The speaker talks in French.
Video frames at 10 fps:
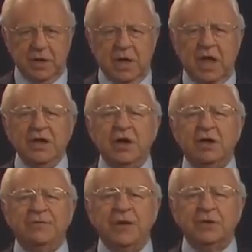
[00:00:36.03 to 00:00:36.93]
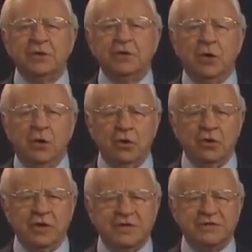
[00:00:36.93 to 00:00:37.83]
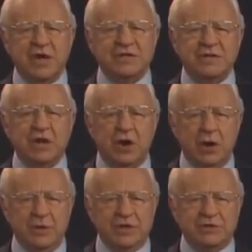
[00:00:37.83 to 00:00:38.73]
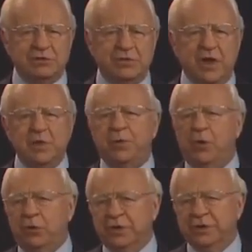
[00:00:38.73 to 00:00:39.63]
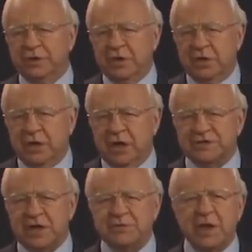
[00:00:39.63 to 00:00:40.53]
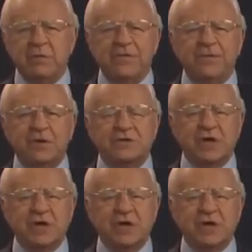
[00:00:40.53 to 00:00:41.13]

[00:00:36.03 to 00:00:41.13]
Adolf Hitler ordonna aux armées nazies d'envahir la Pologne le 1er septembre